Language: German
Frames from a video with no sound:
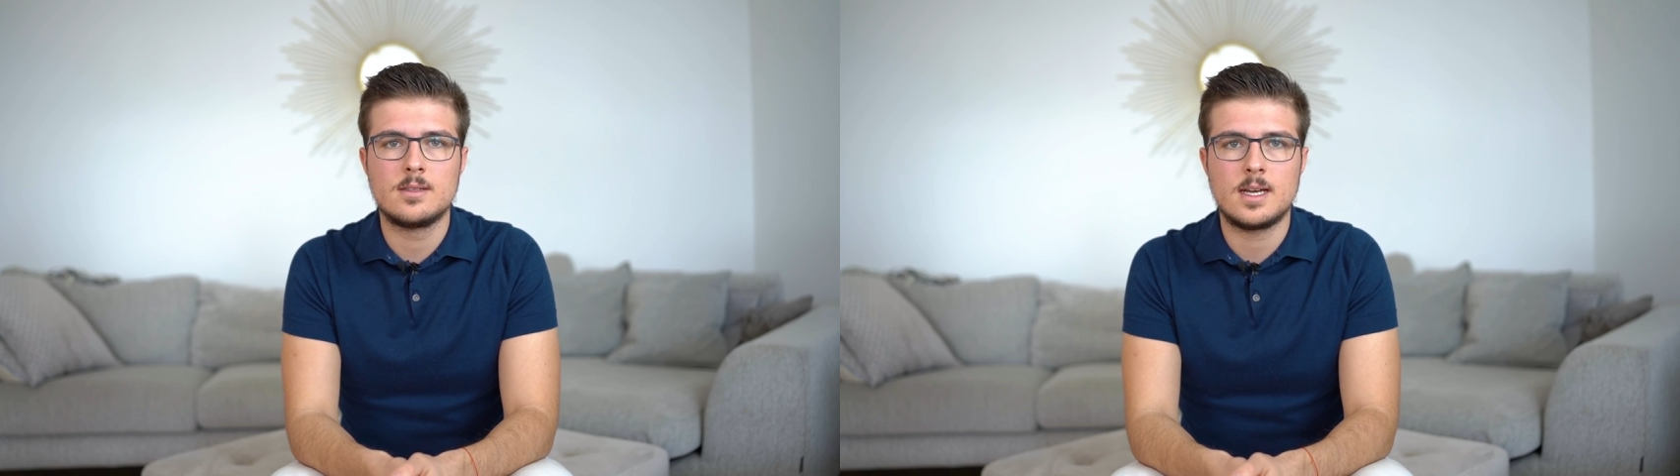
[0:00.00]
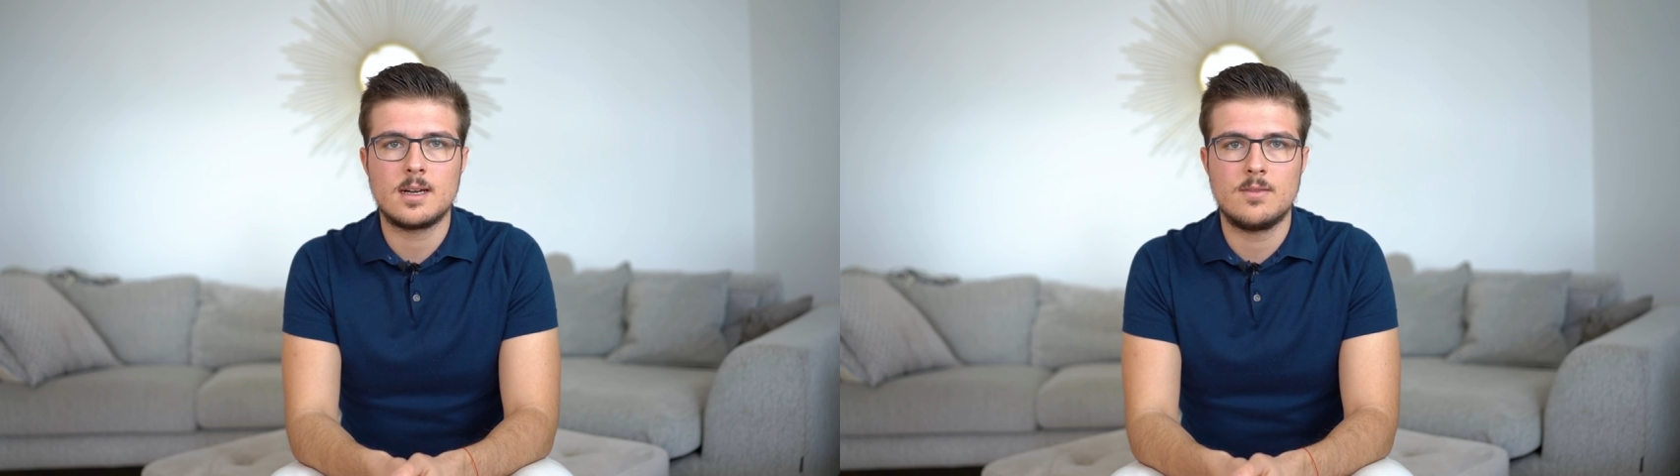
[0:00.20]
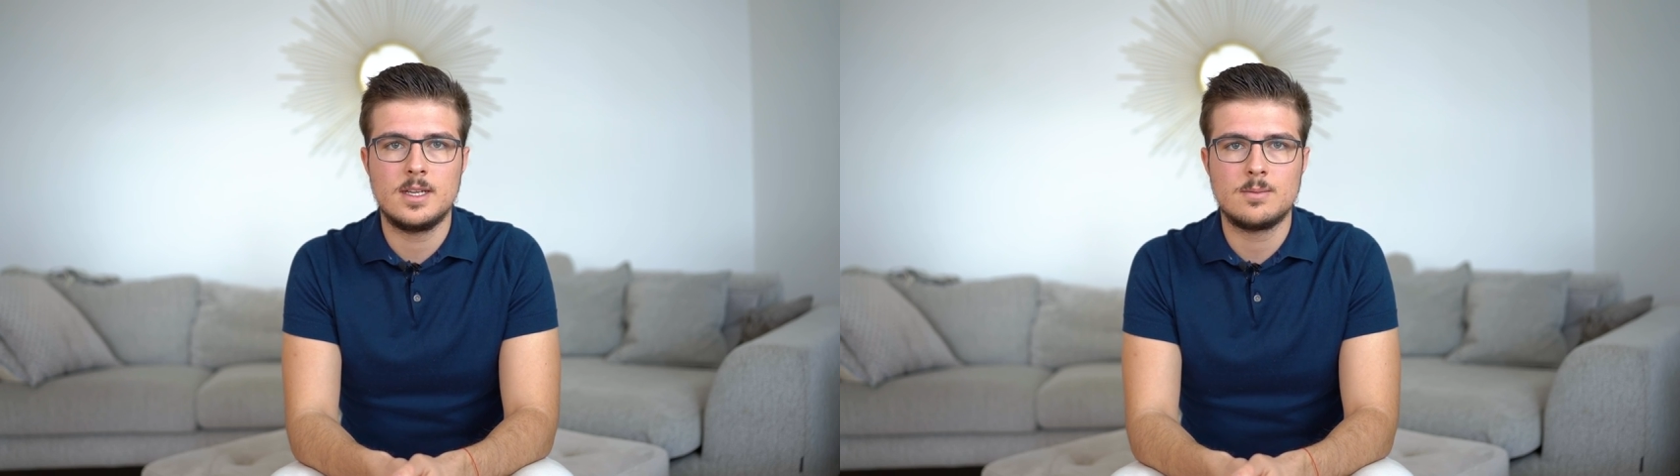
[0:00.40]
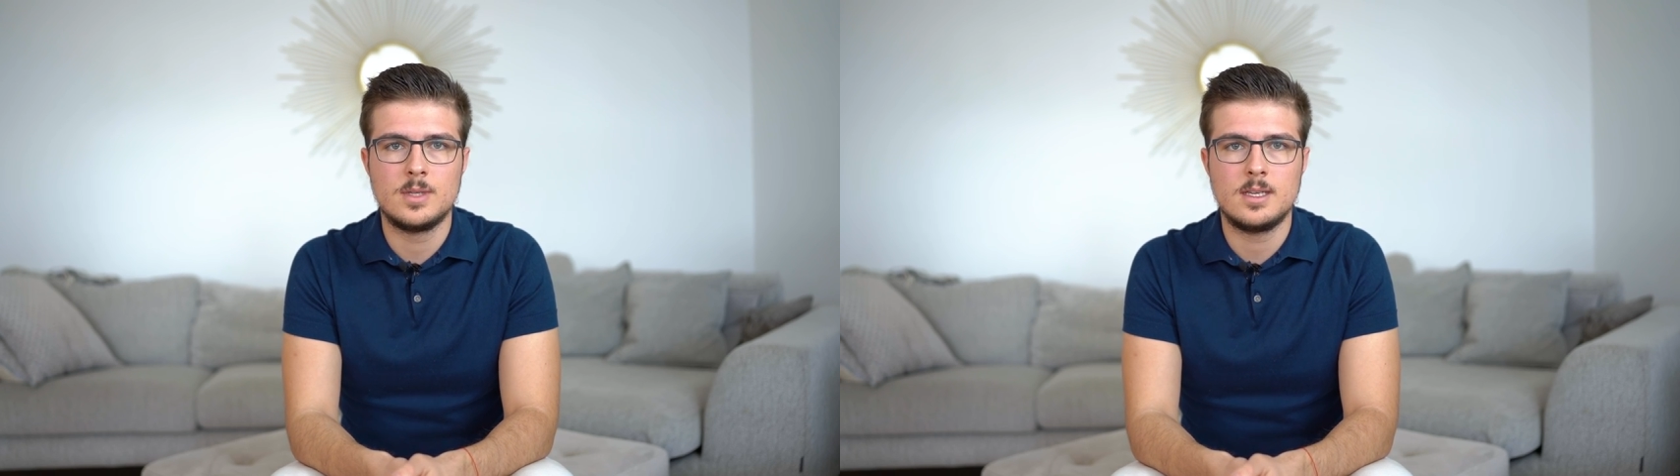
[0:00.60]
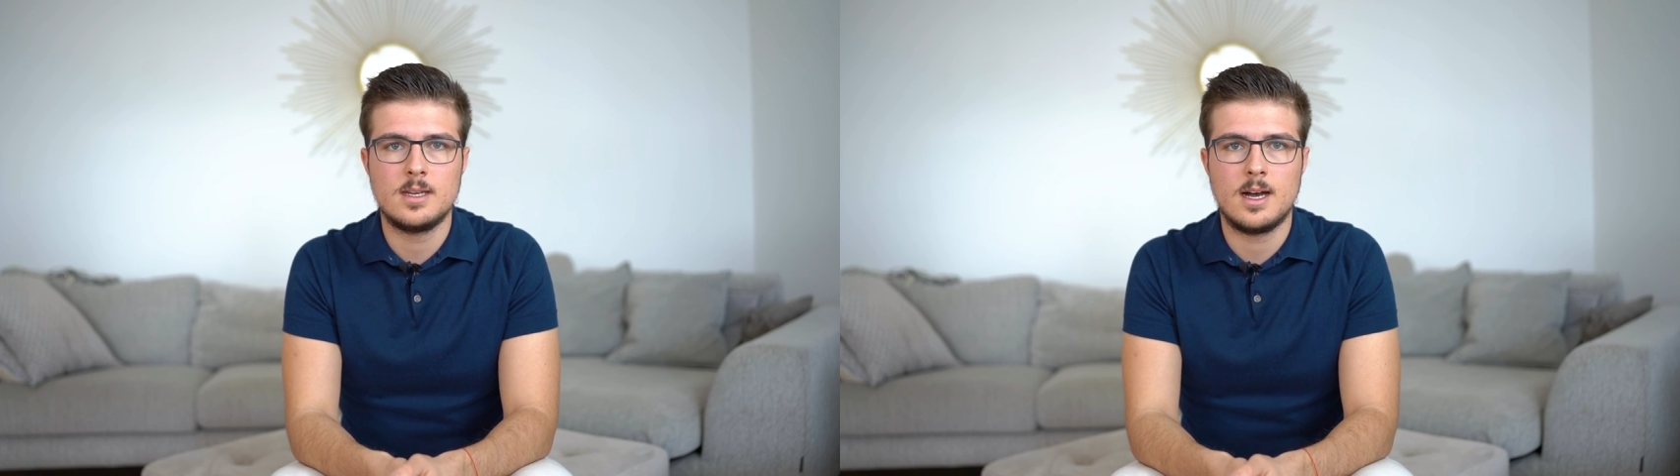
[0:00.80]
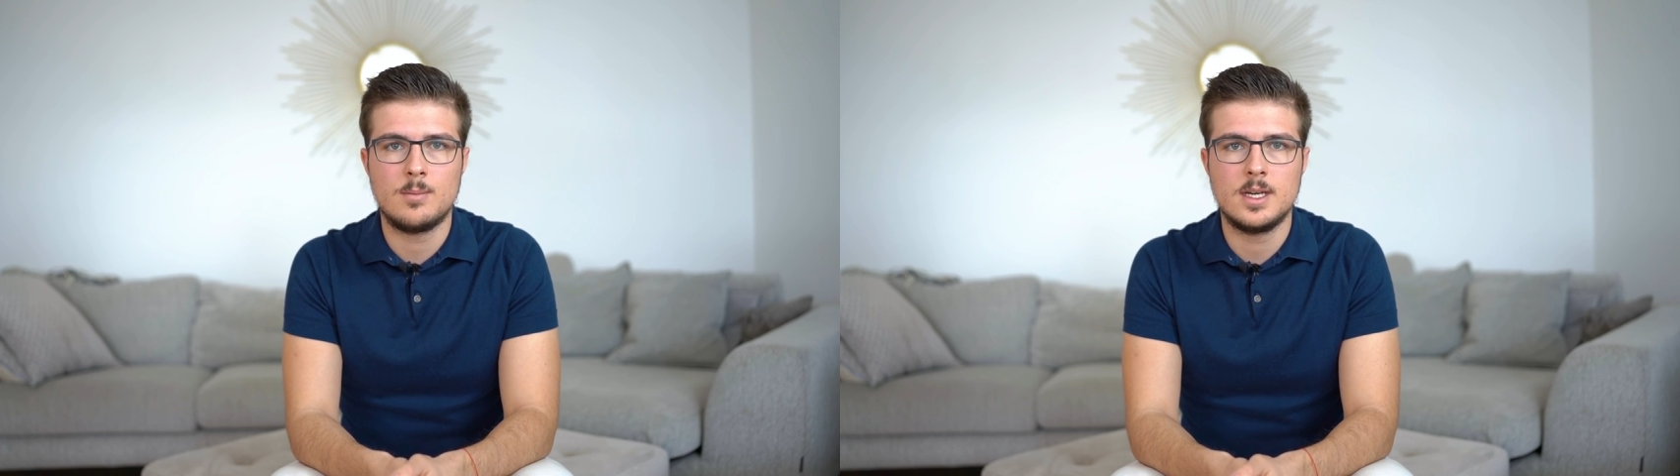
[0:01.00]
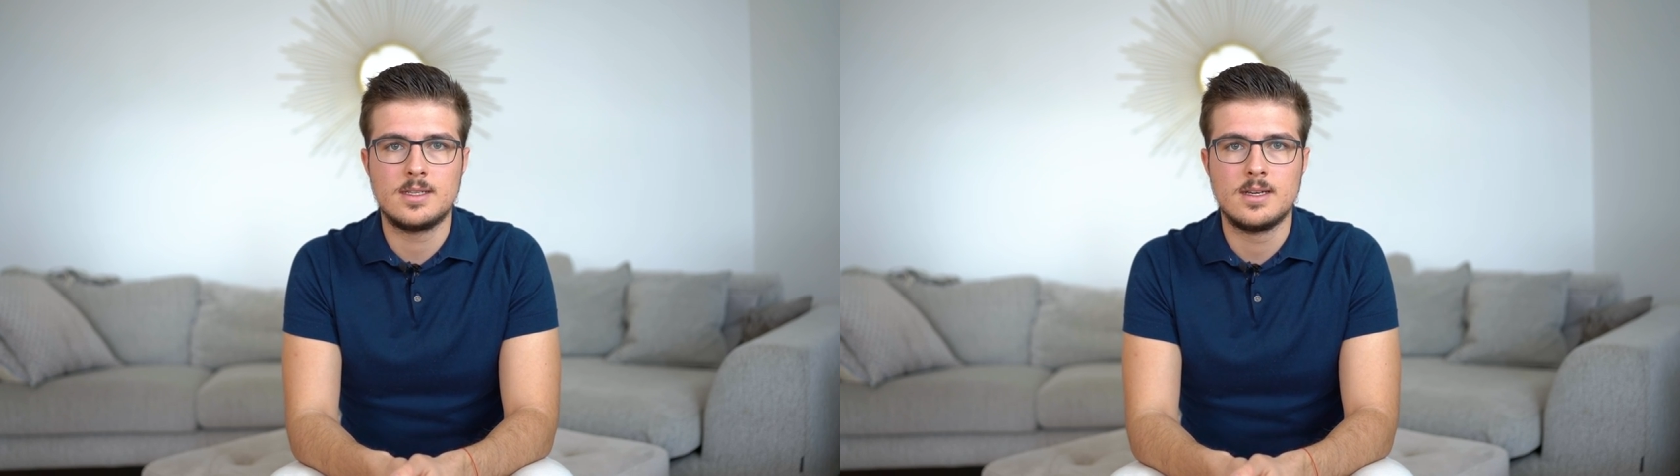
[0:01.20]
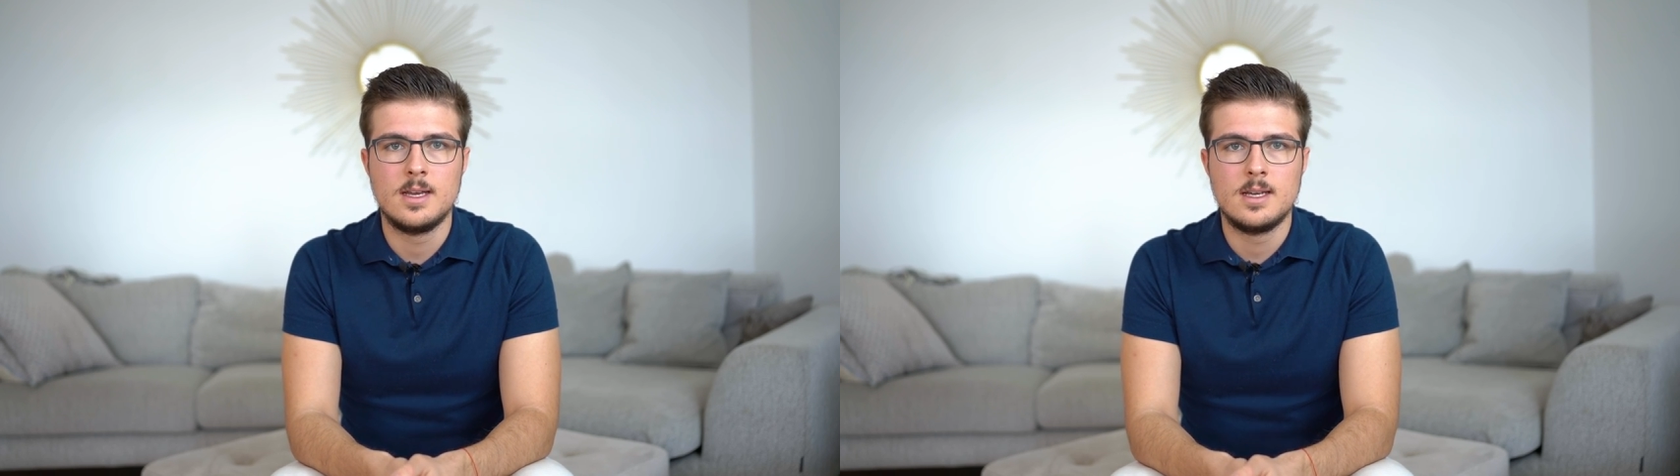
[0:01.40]
sagen, wenn ich mit denen
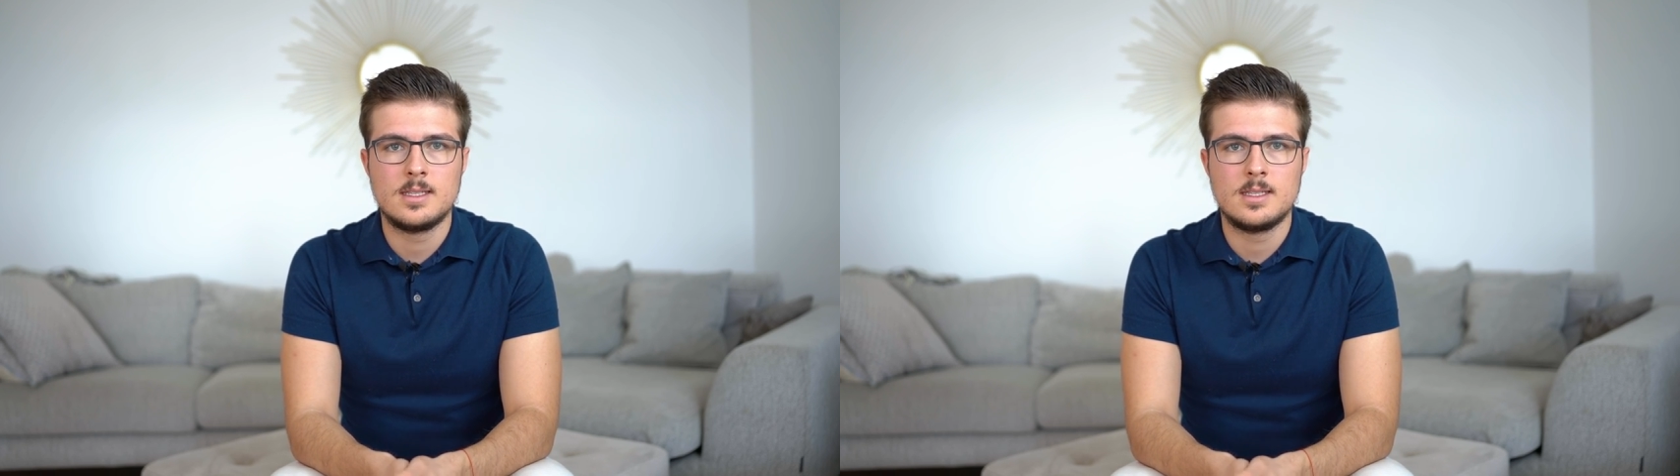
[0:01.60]
arbeite.